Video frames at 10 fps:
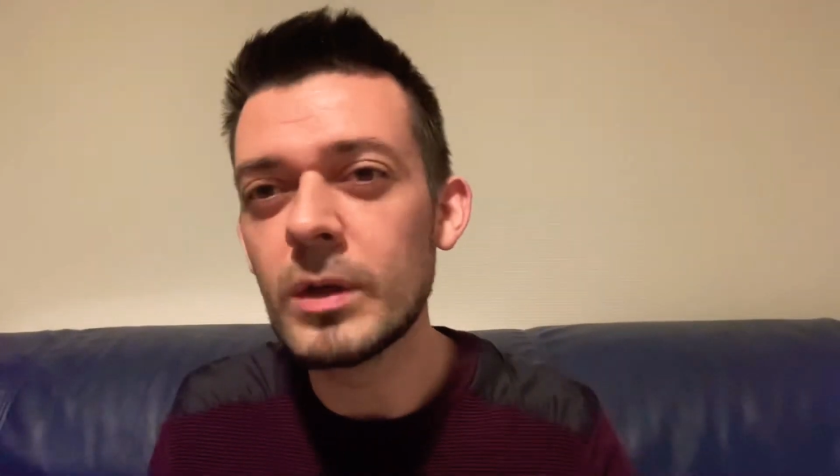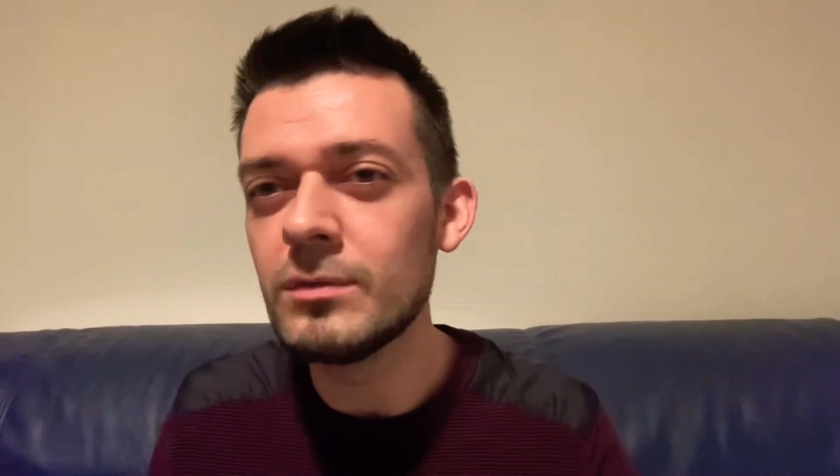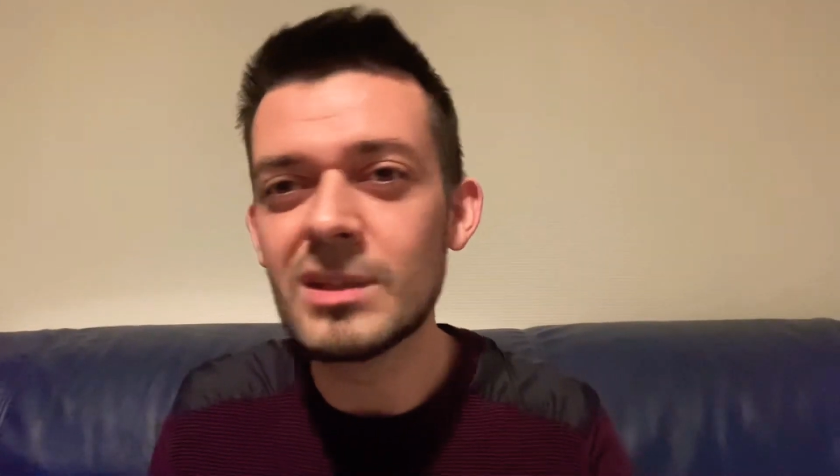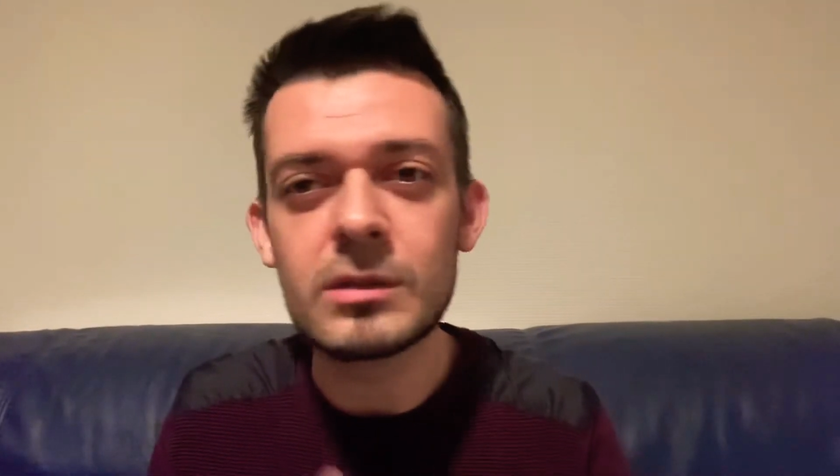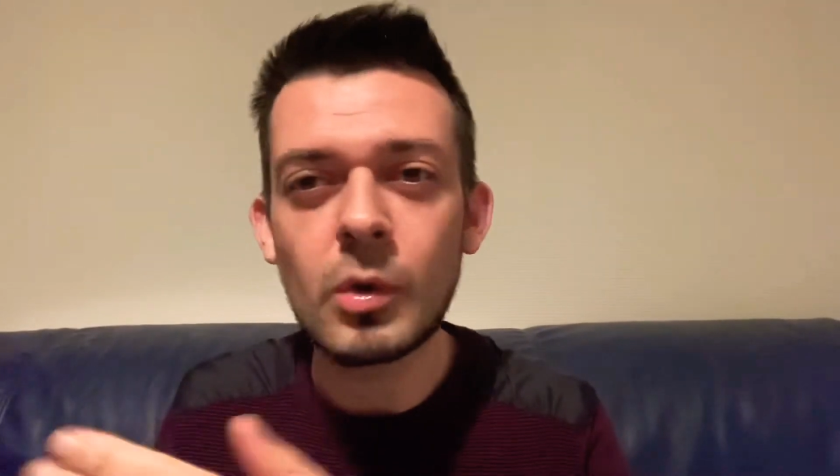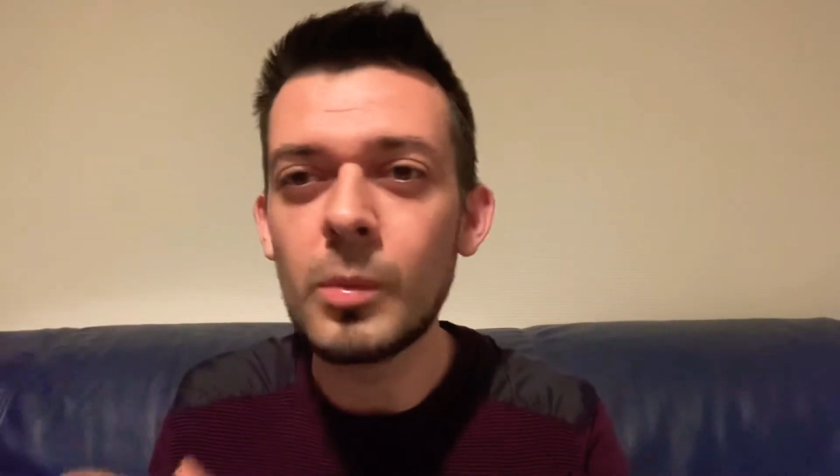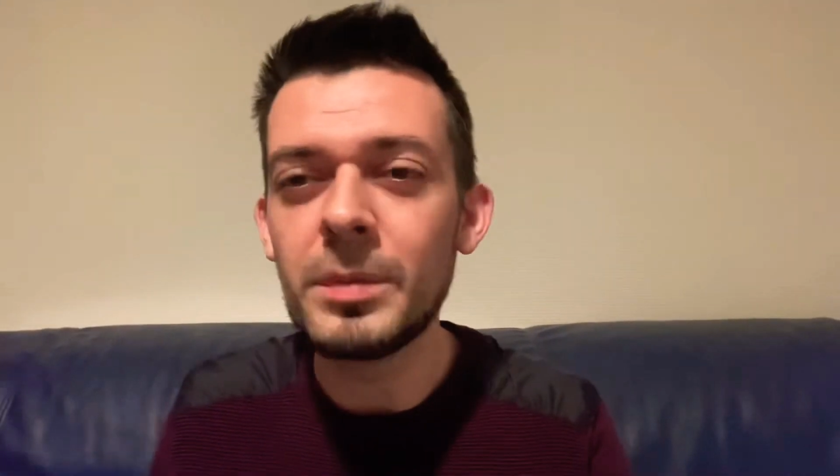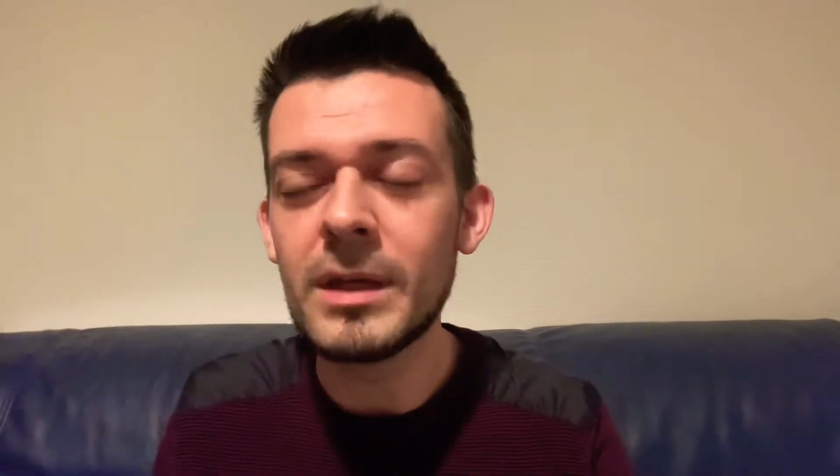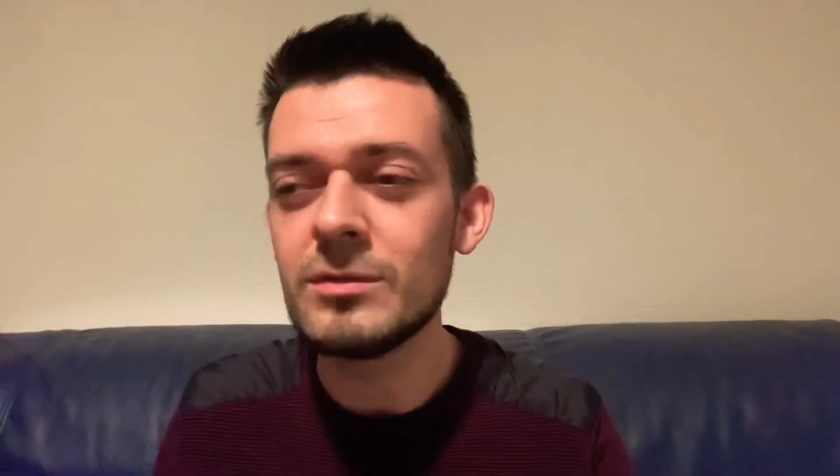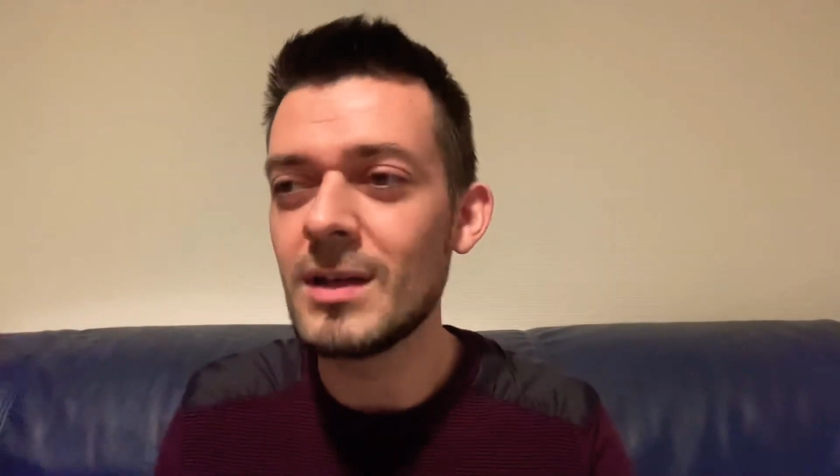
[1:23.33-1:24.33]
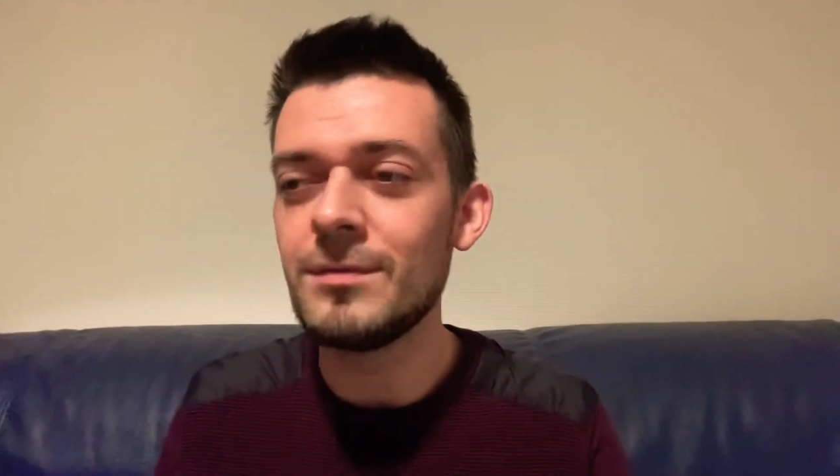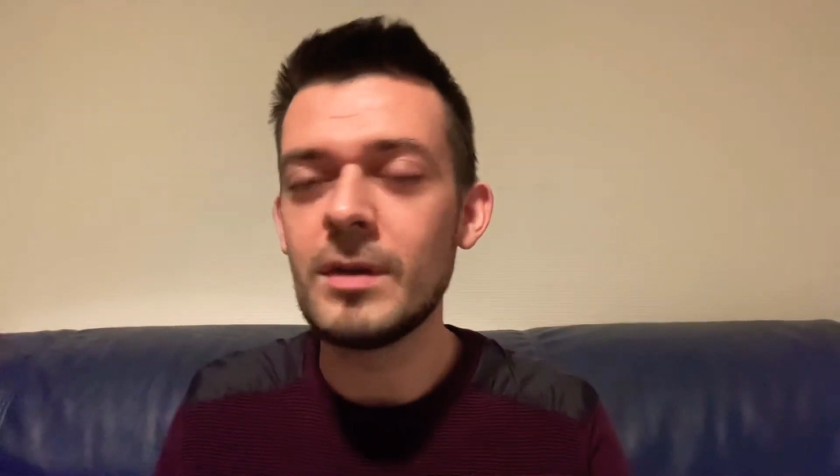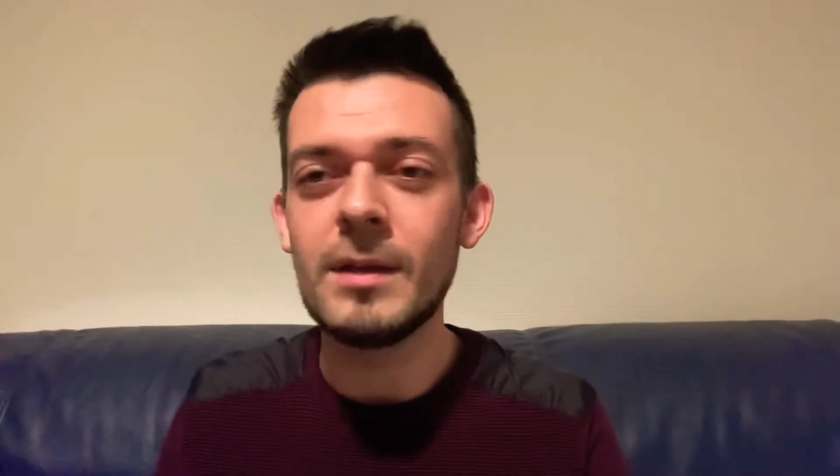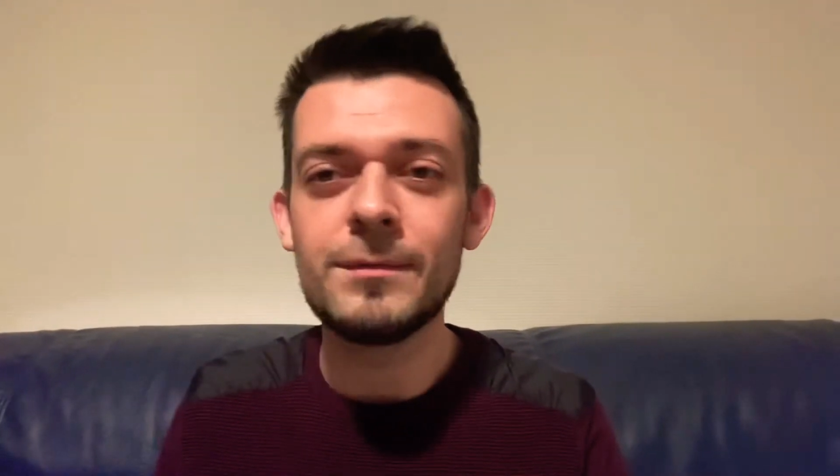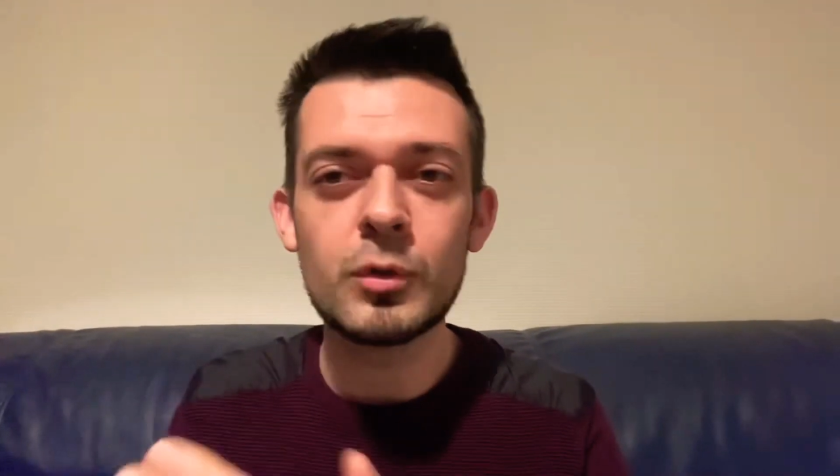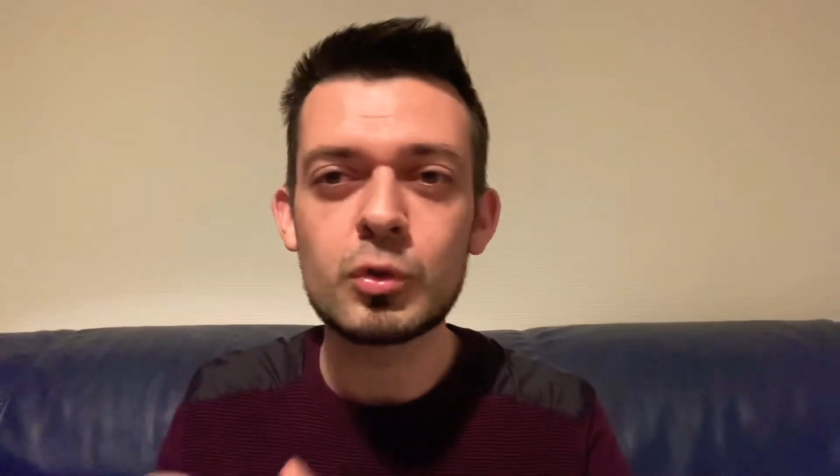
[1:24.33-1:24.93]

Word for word: vous êtes trompé, vous avez fait la fausse